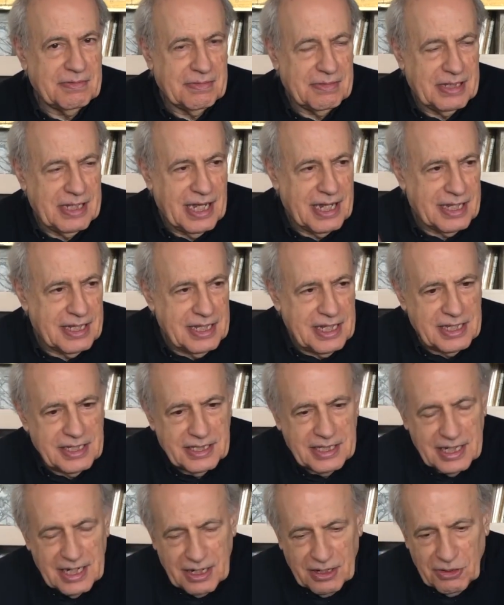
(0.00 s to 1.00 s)
gli
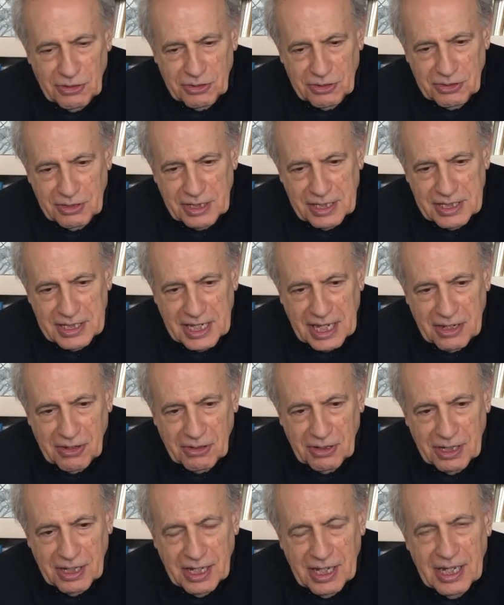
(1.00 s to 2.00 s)
artisti nel corso dei
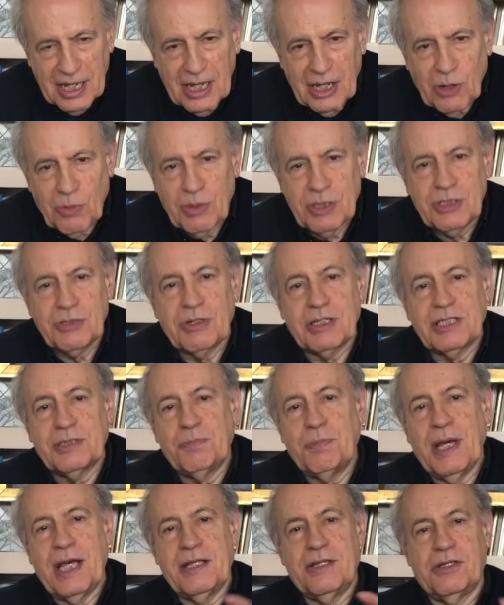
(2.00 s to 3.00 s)
secoli questo
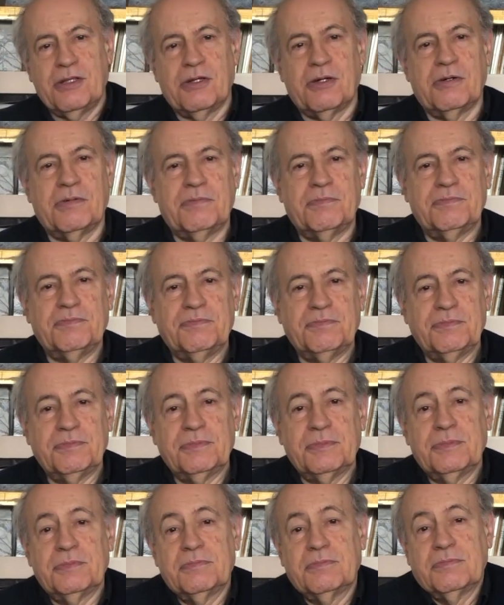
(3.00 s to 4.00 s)
aspetto,
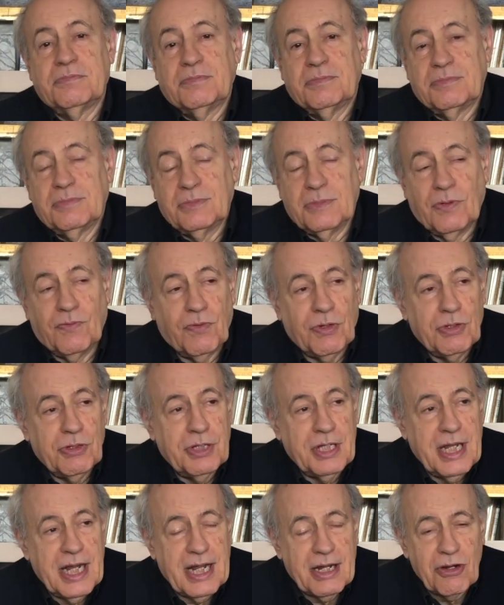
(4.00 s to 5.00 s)
non voglio
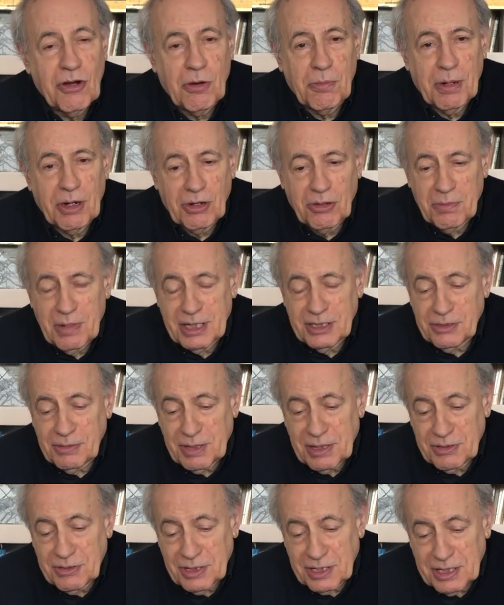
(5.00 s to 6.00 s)
dire anomalo, ma
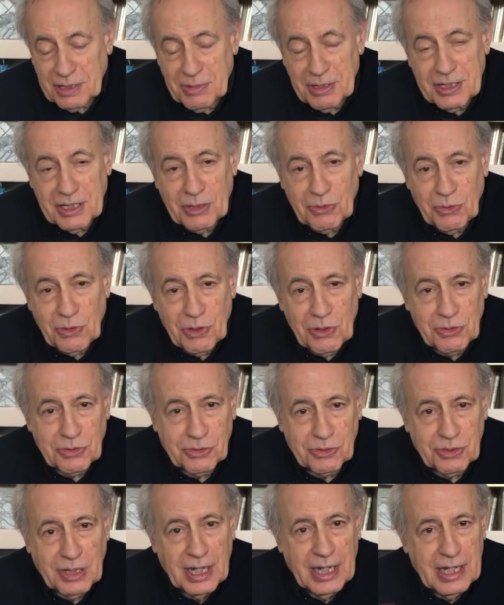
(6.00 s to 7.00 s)
insomma certamente
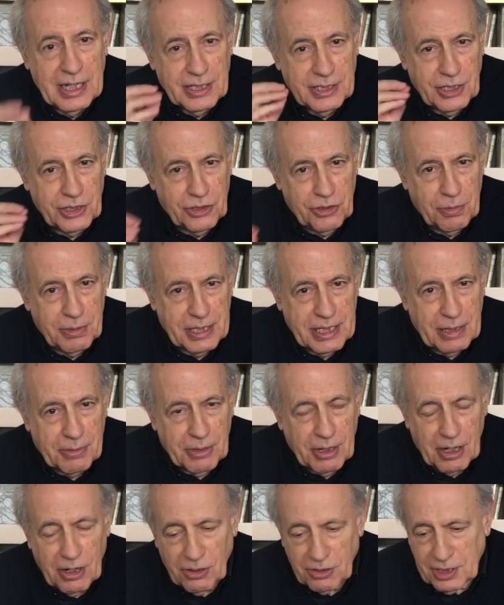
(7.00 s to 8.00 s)
curioso se ci mettiamo
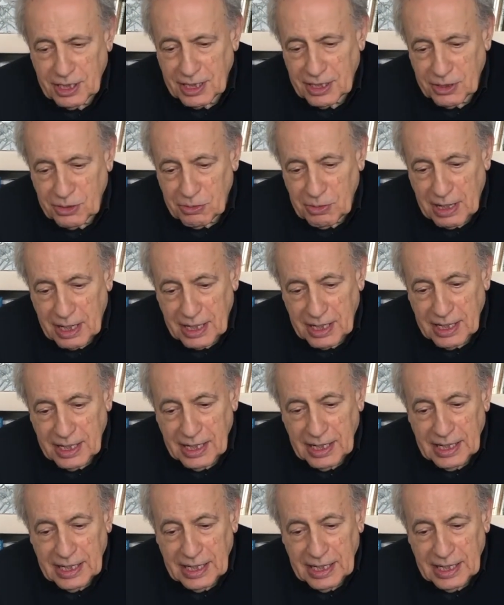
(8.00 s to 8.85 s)
nell'ottica attuale,